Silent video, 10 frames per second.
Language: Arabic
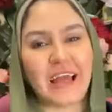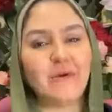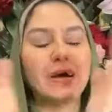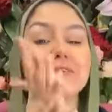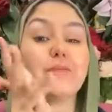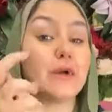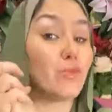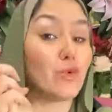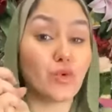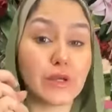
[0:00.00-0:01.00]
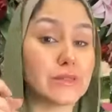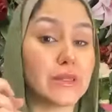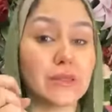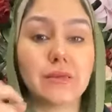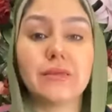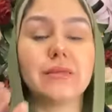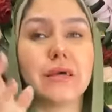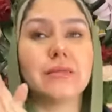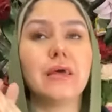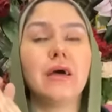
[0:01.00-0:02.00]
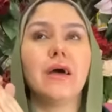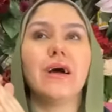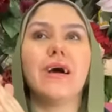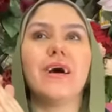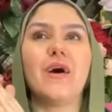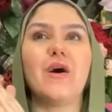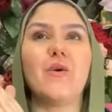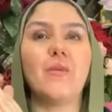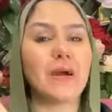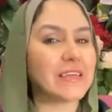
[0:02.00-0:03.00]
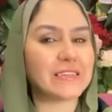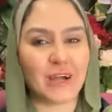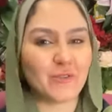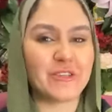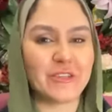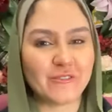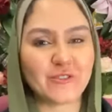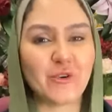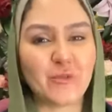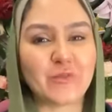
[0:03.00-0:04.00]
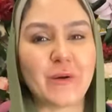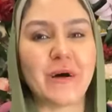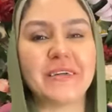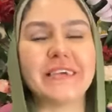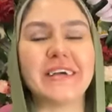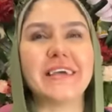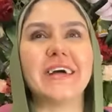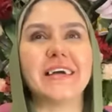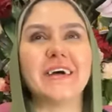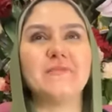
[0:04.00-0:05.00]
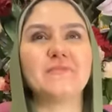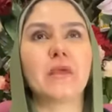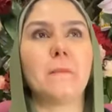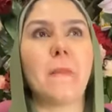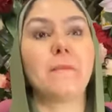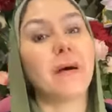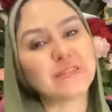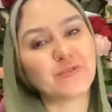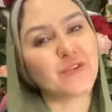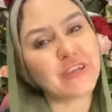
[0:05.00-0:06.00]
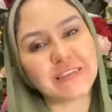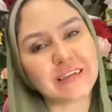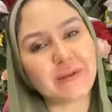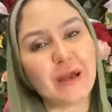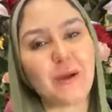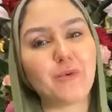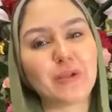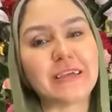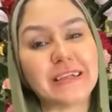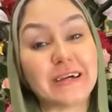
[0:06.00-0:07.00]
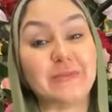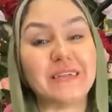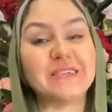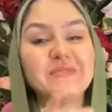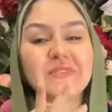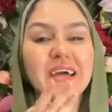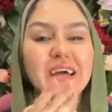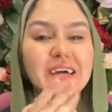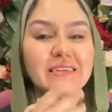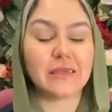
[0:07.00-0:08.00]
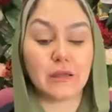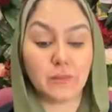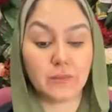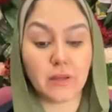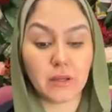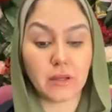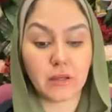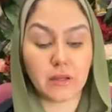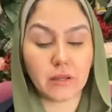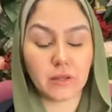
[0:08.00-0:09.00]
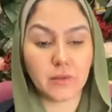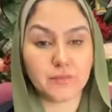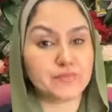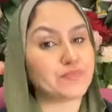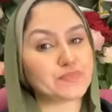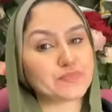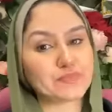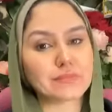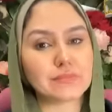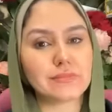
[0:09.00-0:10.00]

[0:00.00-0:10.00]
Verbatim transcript: الهوا انا بحبكم جدا جدا آه اكيد عارفين نفسهم طبعا يعني انا ماي بيست فريند يا جماعه برج الحمل آه طيب آه